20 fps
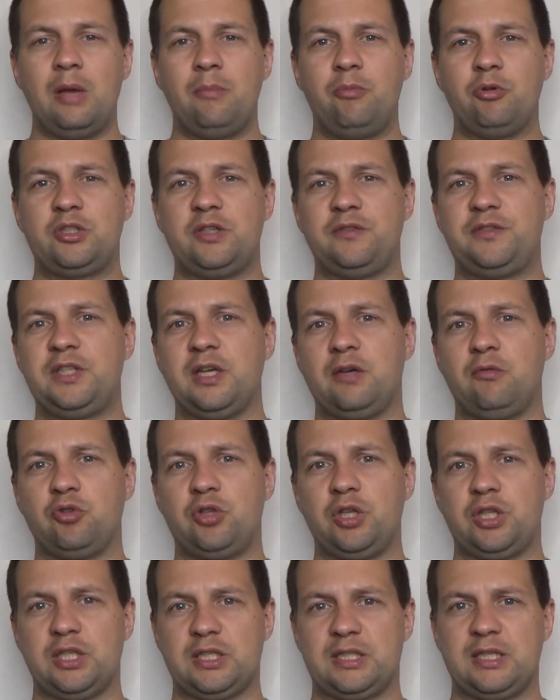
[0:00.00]
после всех
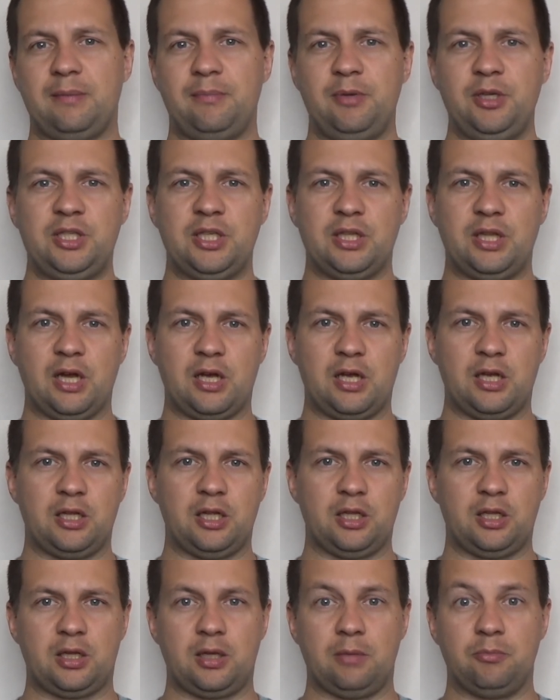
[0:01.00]
вот этих событий, да,
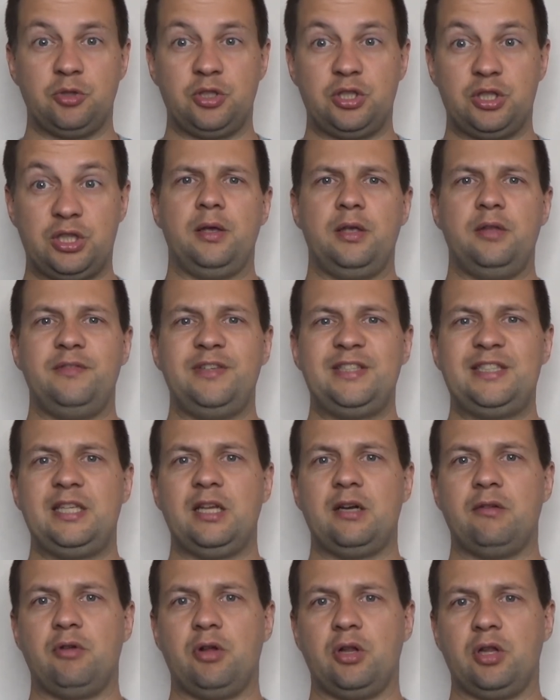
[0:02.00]
когда ты там
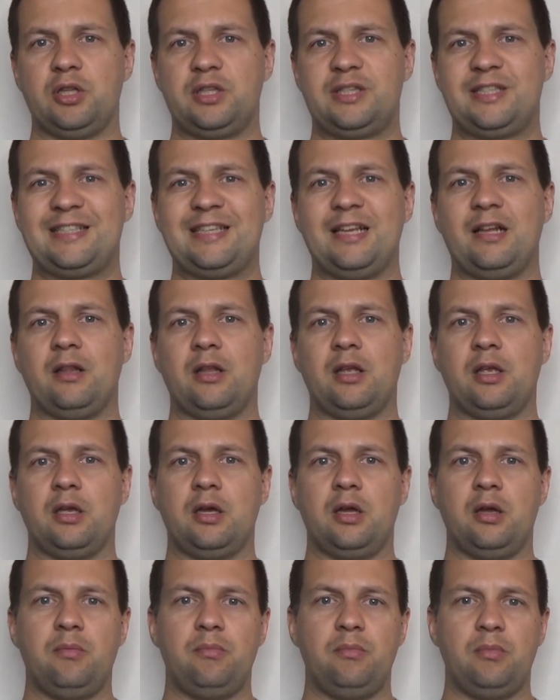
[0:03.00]
инвестировал целый
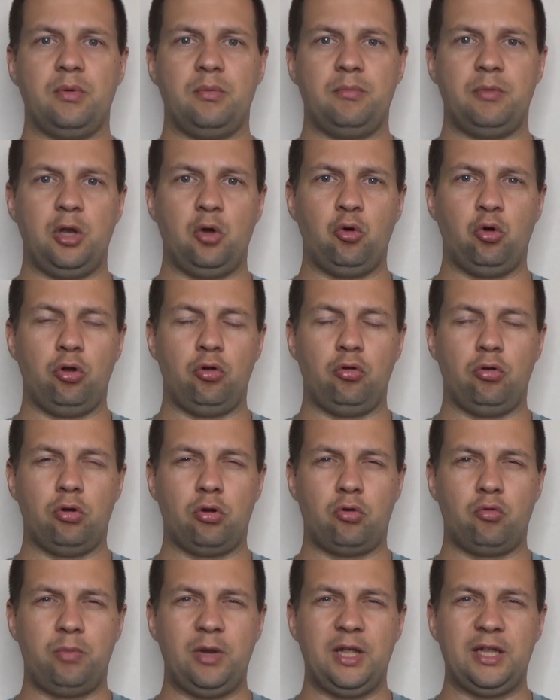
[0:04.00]
миллион
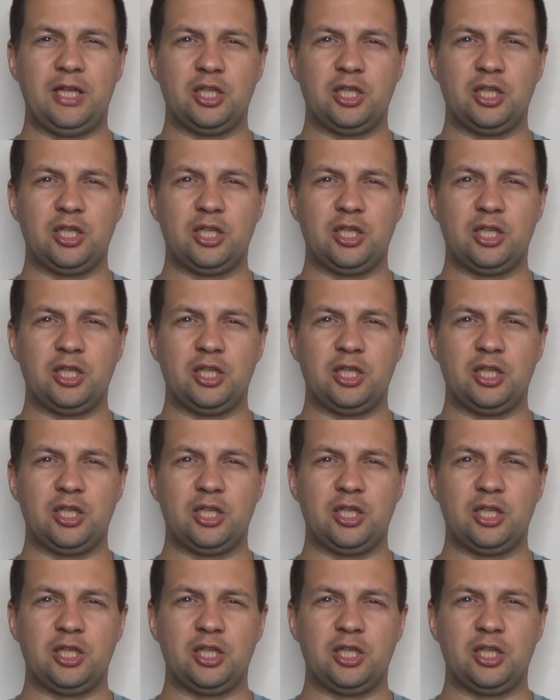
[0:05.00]
рублей,